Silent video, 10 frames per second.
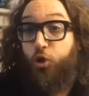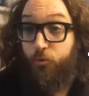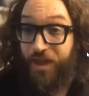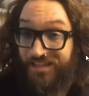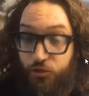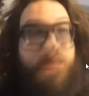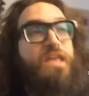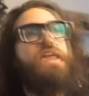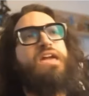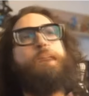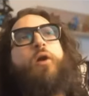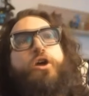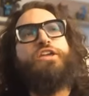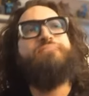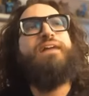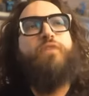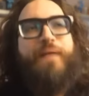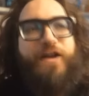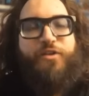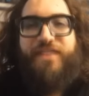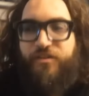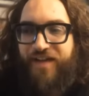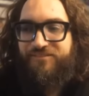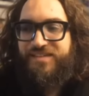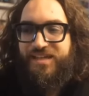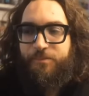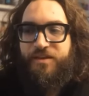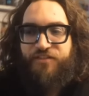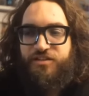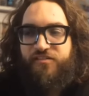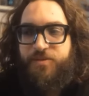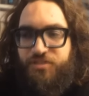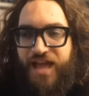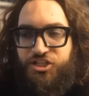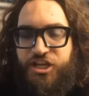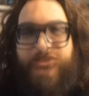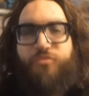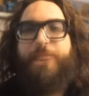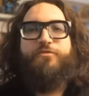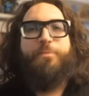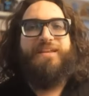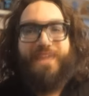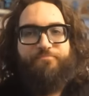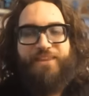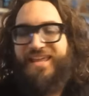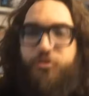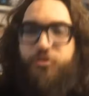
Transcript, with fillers: Uno dopo l'altro. Poi, mano a mano che andavo avanti, mi affezionavo ai personaggi e non capivo perché.